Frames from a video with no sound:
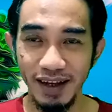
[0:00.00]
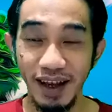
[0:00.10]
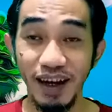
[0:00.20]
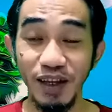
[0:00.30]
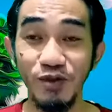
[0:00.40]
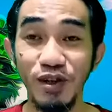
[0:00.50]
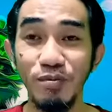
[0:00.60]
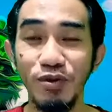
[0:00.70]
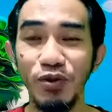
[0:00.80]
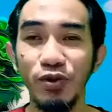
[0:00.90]
Karena itu
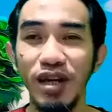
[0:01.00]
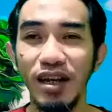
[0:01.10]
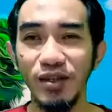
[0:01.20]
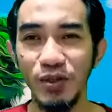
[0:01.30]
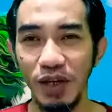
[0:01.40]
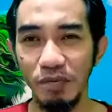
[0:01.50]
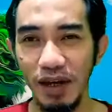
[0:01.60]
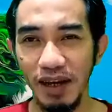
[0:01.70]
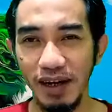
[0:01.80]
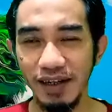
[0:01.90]
dibutuhkan
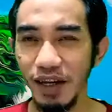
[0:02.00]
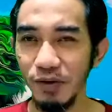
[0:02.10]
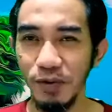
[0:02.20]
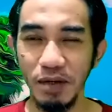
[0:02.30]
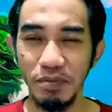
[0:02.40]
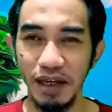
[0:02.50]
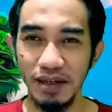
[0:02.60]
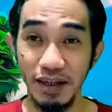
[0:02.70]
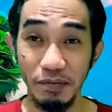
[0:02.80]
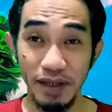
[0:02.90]
kesabaran yang luar
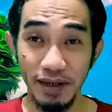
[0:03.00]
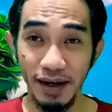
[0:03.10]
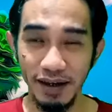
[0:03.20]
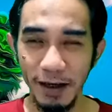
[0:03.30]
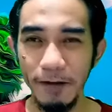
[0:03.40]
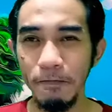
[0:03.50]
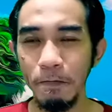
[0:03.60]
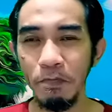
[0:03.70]
biasa besar ya.